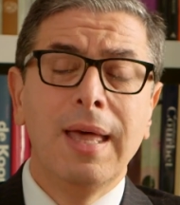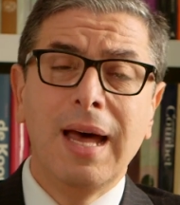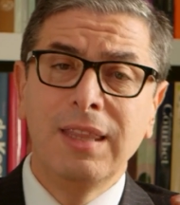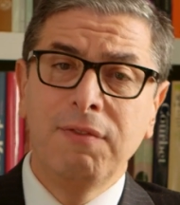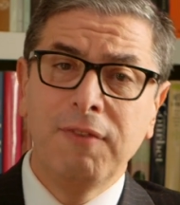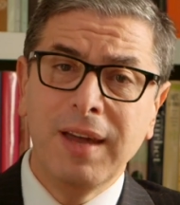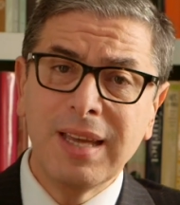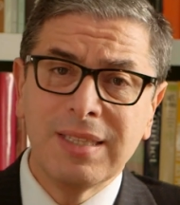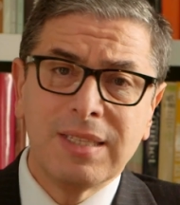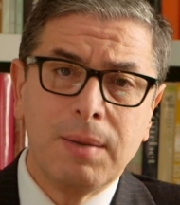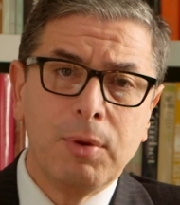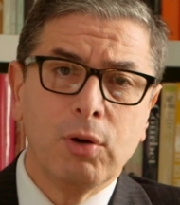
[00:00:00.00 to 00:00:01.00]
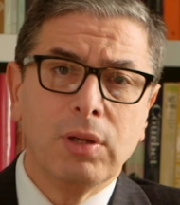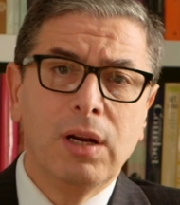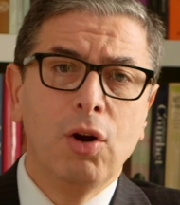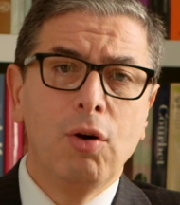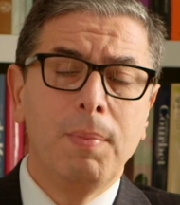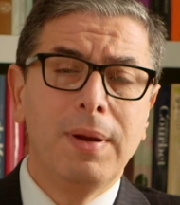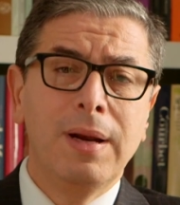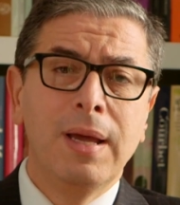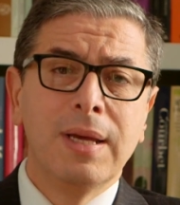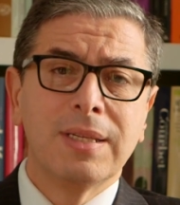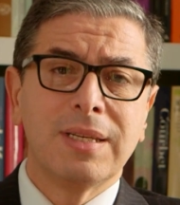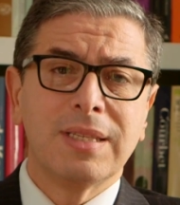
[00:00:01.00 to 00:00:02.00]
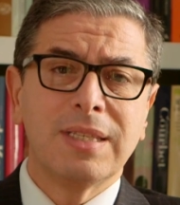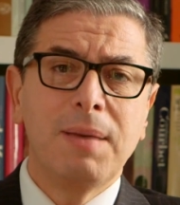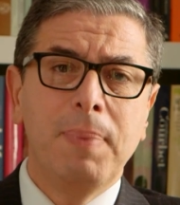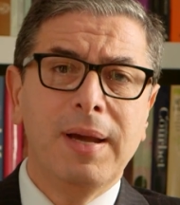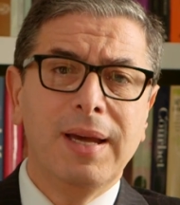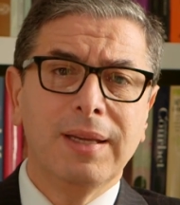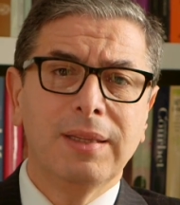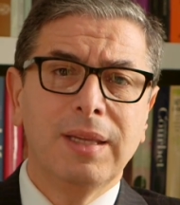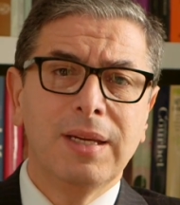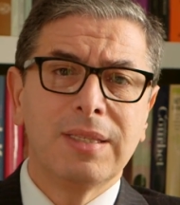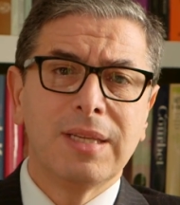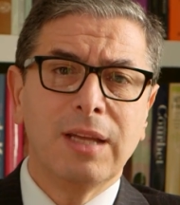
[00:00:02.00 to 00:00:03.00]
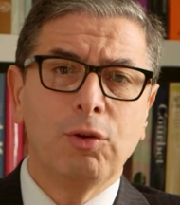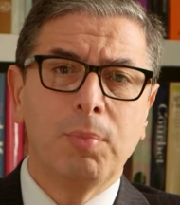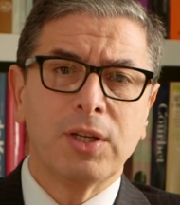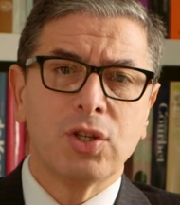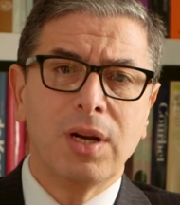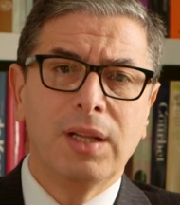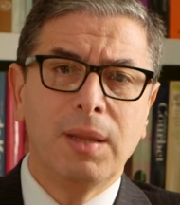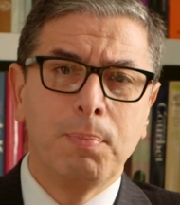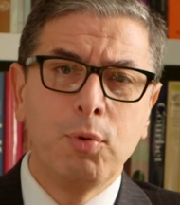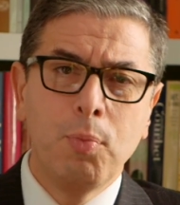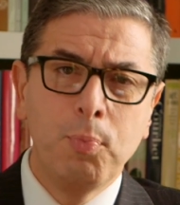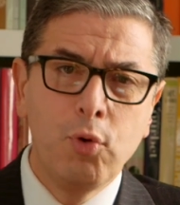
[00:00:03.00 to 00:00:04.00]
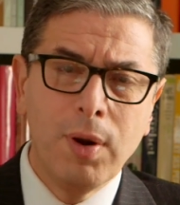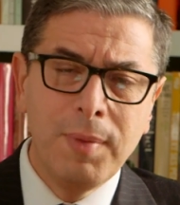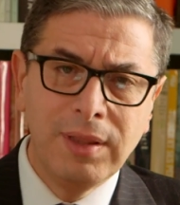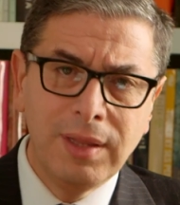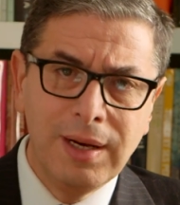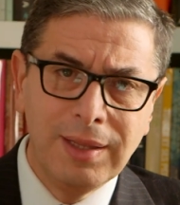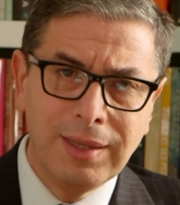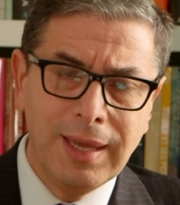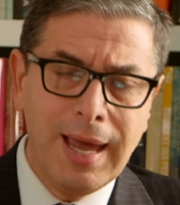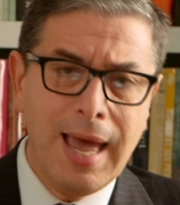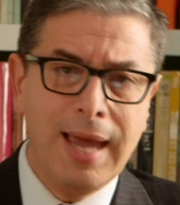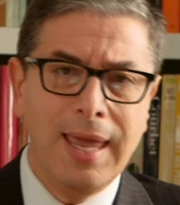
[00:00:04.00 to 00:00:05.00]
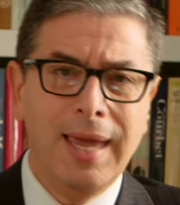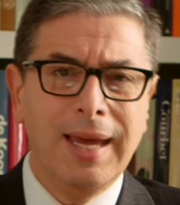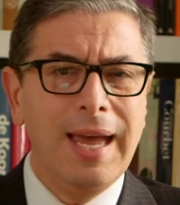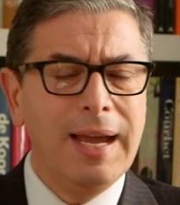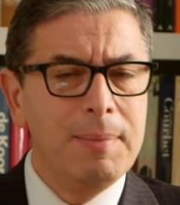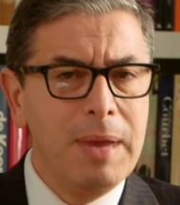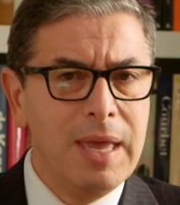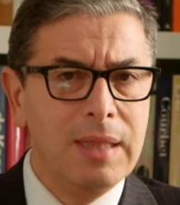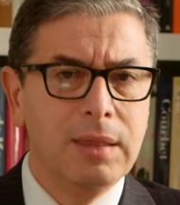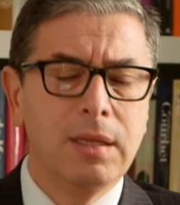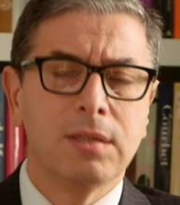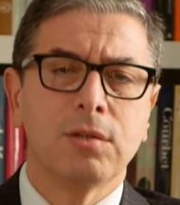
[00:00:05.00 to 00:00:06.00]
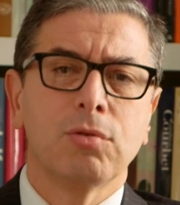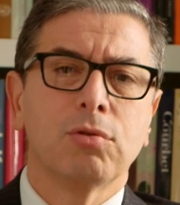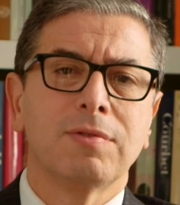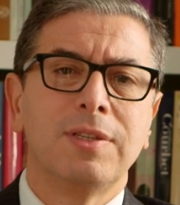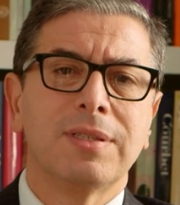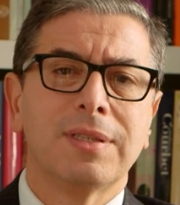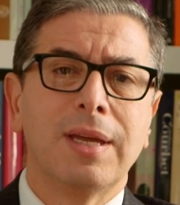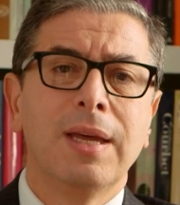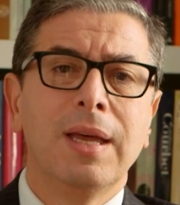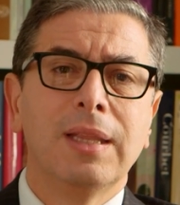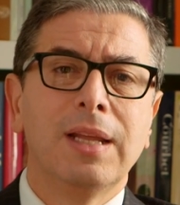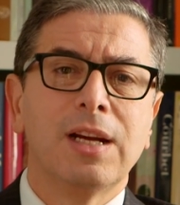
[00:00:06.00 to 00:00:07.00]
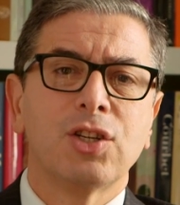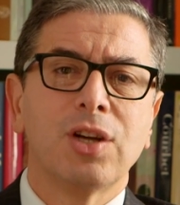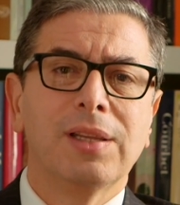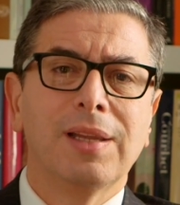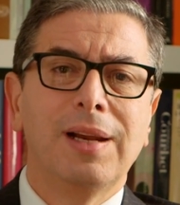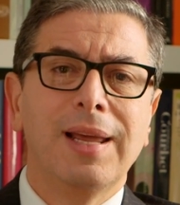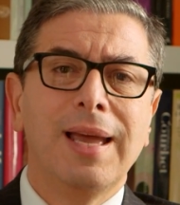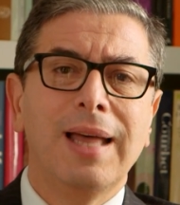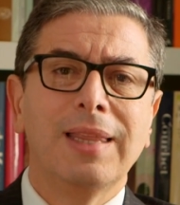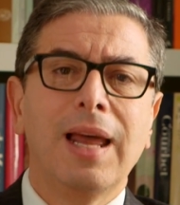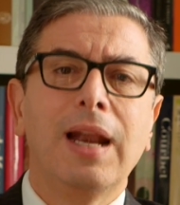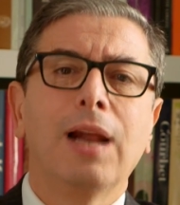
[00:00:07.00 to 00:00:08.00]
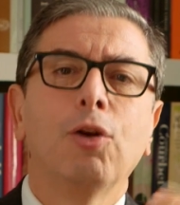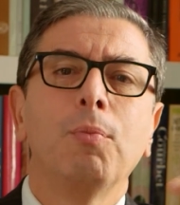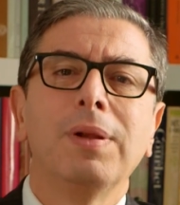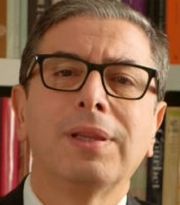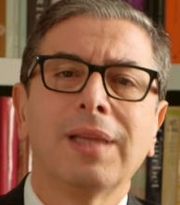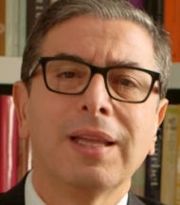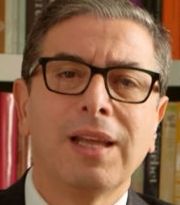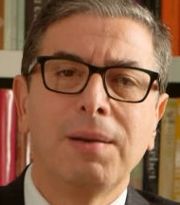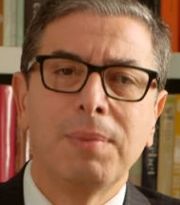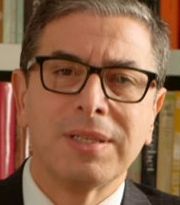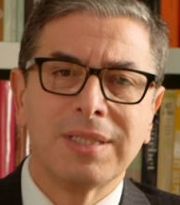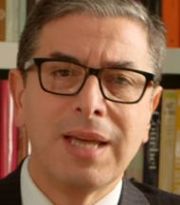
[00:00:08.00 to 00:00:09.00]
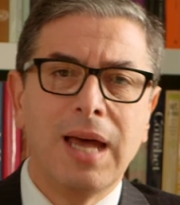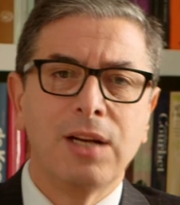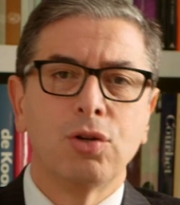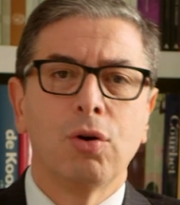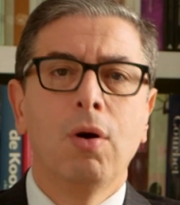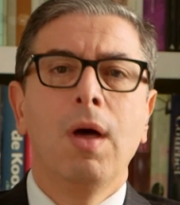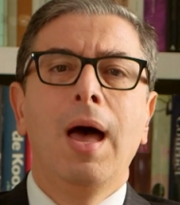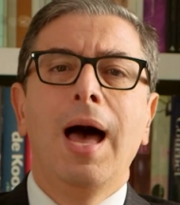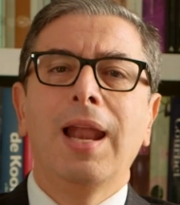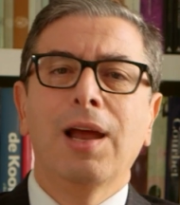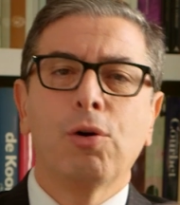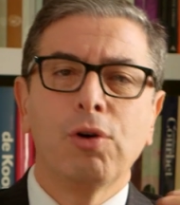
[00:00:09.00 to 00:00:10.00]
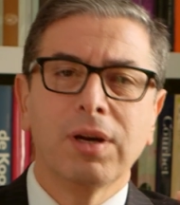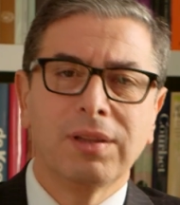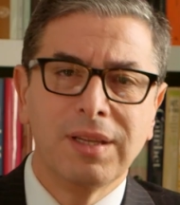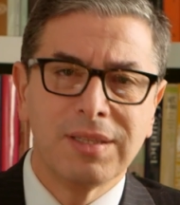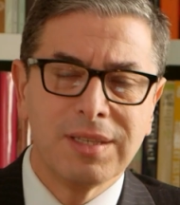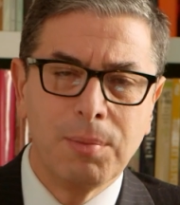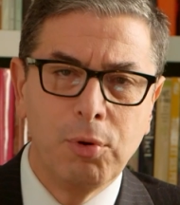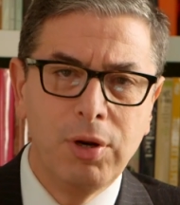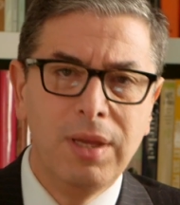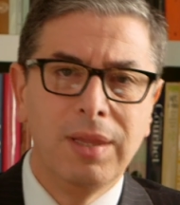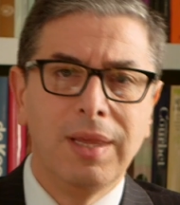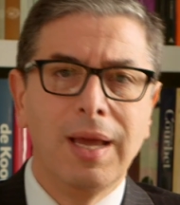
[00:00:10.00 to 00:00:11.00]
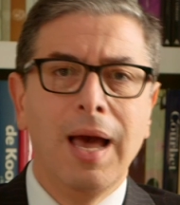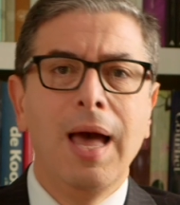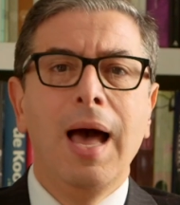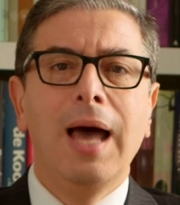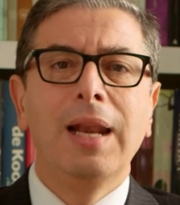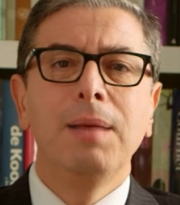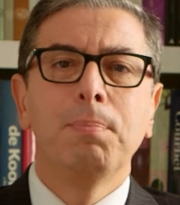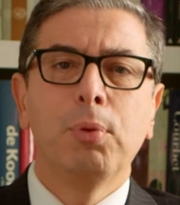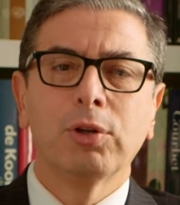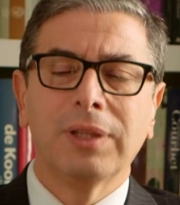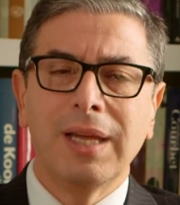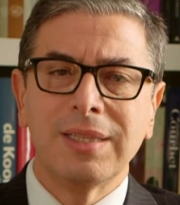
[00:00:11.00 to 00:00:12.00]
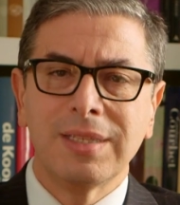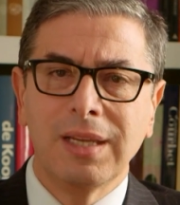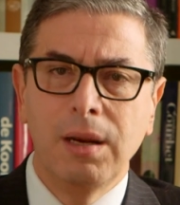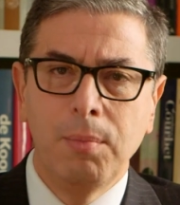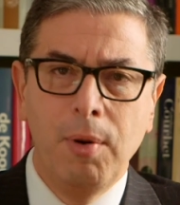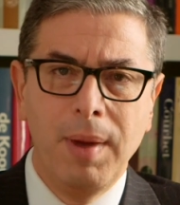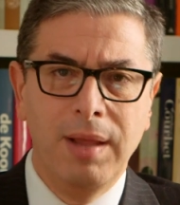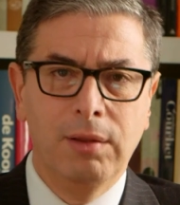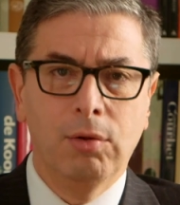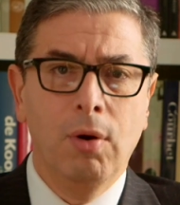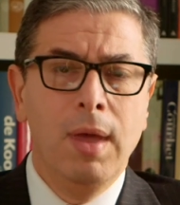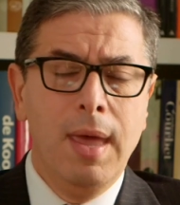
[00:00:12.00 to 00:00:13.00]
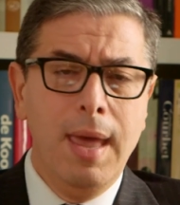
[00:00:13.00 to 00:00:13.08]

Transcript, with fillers: A differenza però del Nobel, si è sempre caratterizzato per scelte più puramente letterarie, raramente si sono viste delle scelte legate alla nobiltà del messaggio, alla correttezza politica, all'importanza del momento.